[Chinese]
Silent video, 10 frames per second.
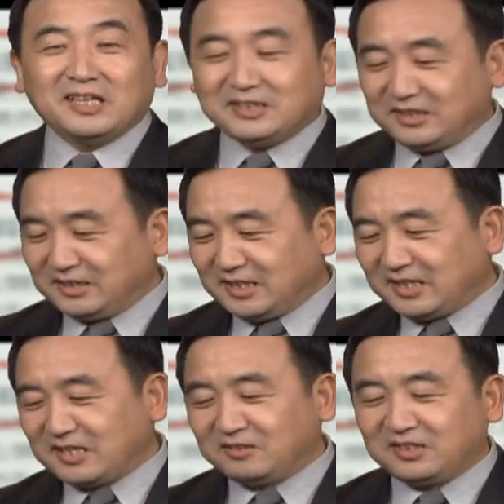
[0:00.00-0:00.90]
紧接着
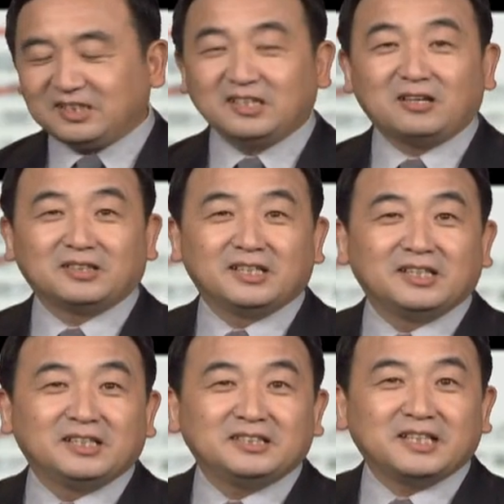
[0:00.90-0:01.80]
他就提到呢，
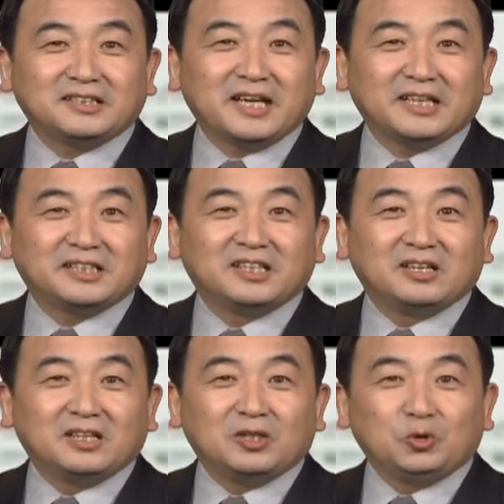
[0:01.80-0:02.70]
现在一个
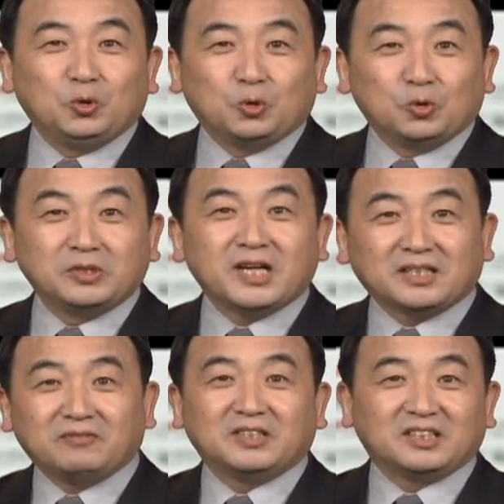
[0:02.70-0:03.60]
舆论上
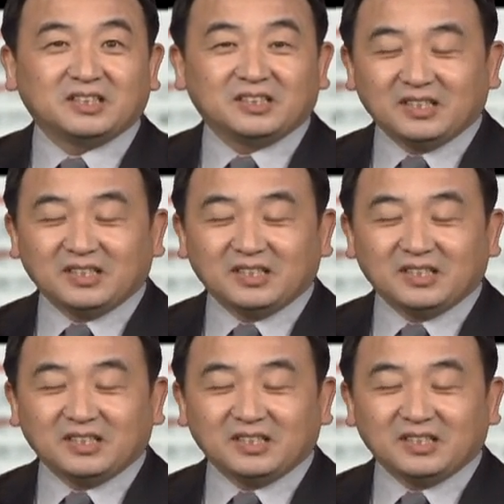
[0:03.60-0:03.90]
的问题，